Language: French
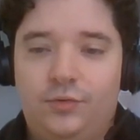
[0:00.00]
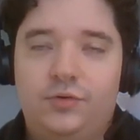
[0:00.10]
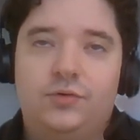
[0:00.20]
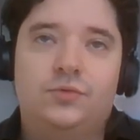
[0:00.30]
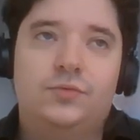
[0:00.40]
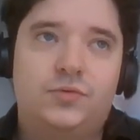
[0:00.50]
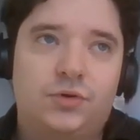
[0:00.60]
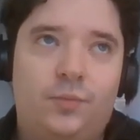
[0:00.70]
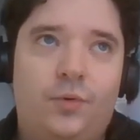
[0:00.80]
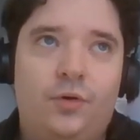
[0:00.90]
Donc,
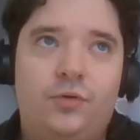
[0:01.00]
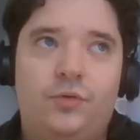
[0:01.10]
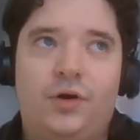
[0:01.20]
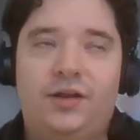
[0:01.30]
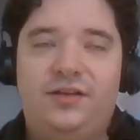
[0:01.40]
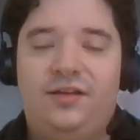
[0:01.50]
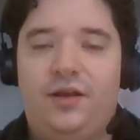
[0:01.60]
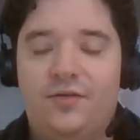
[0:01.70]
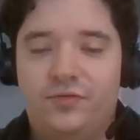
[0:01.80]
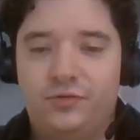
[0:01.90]
sûrement qu'on aura peut-être
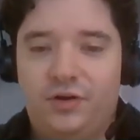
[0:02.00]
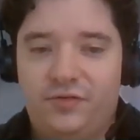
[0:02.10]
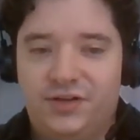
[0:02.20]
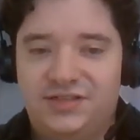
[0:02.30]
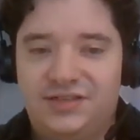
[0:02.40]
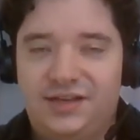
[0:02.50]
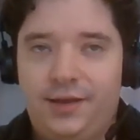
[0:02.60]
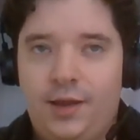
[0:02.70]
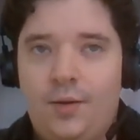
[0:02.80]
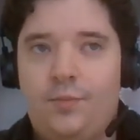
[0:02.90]
la de la
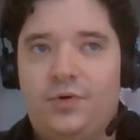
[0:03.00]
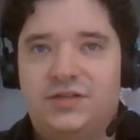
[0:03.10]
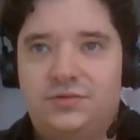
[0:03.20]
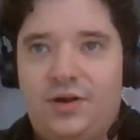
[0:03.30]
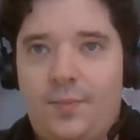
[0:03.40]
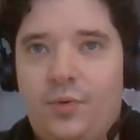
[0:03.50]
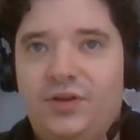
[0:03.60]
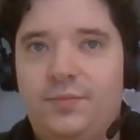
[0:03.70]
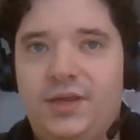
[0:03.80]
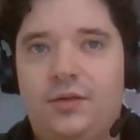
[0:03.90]
volatilité. Pour l'instant, la
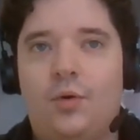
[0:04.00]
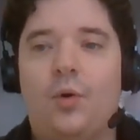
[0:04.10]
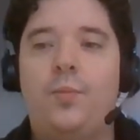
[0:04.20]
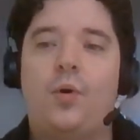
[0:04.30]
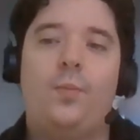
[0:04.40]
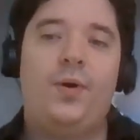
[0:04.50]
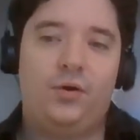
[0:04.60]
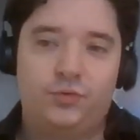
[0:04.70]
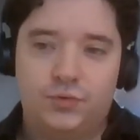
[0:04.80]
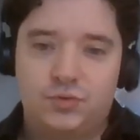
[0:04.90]
pandémie ne reprend pas
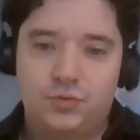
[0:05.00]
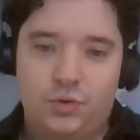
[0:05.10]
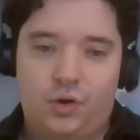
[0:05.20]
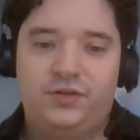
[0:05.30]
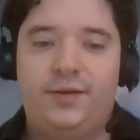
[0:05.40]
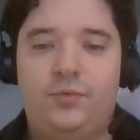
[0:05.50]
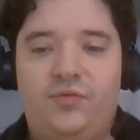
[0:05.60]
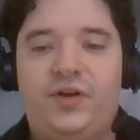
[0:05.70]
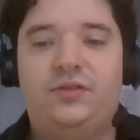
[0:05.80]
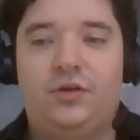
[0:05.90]
le dessus en termes de
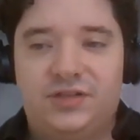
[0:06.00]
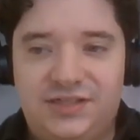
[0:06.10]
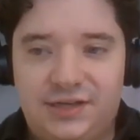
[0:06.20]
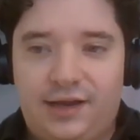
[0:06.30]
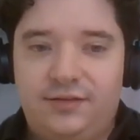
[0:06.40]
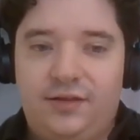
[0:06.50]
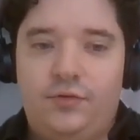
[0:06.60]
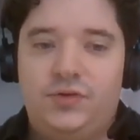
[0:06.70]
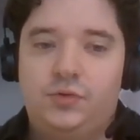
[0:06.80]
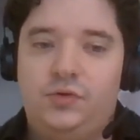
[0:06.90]
facteurs directs
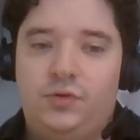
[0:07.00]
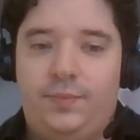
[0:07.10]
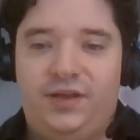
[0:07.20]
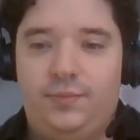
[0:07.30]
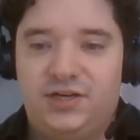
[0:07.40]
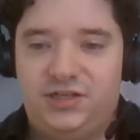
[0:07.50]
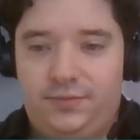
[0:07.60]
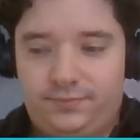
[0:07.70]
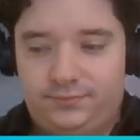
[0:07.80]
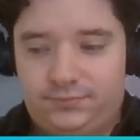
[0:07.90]
d'évolution sur les prix des marchés.